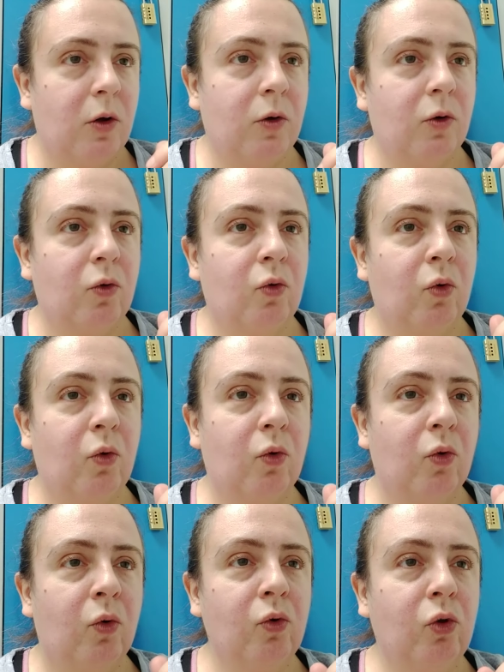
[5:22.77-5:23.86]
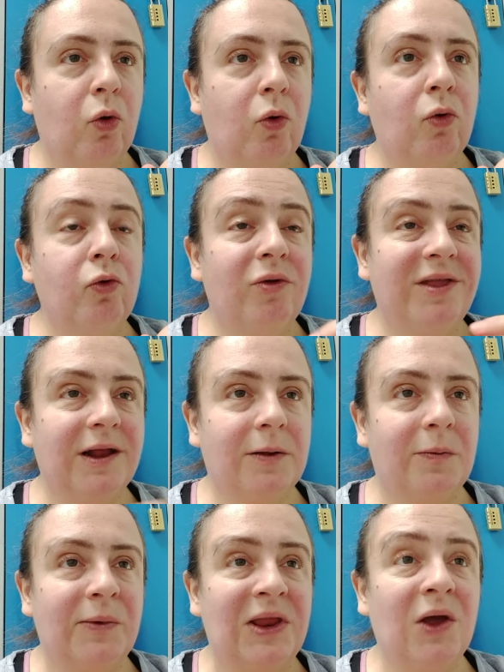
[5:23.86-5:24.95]
euh, autant d'une
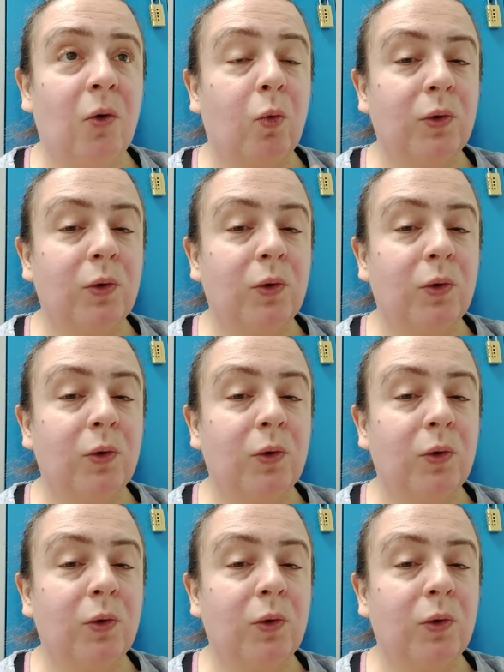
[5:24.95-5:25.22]
certaine manière